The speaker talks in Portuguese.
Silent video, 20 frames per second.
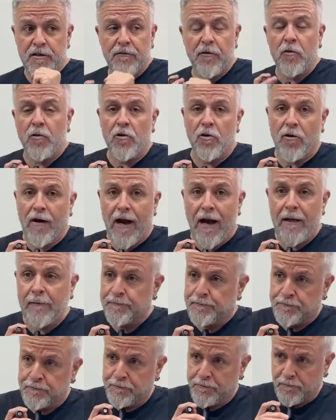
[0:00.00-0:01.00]
Eu vou
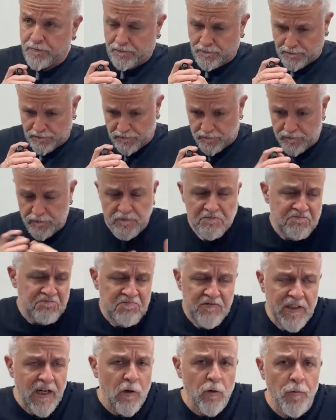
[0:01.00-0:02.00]
colocar
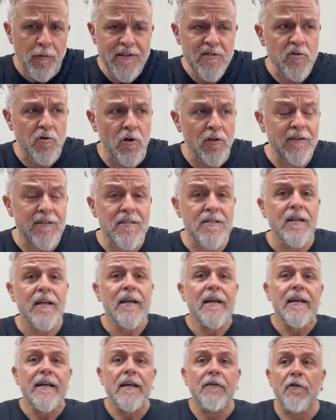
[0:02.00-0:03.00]
algumas contas
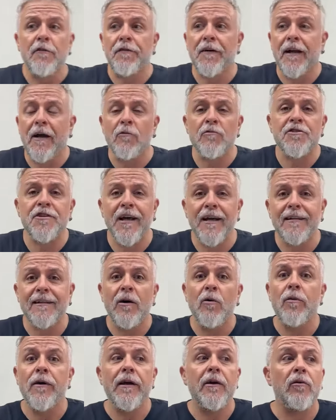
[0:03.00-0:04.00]
e vou falar onde é que
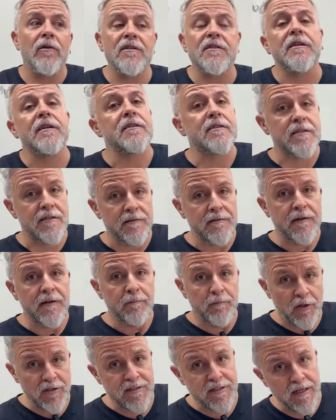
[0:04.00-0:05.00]
está o erro às vezes.
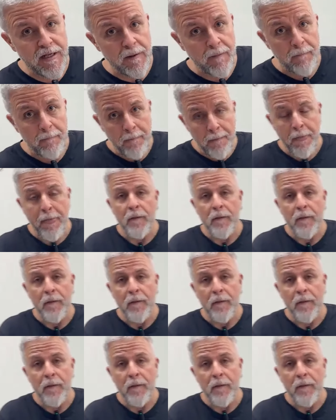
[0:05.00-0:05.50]
Pode ser?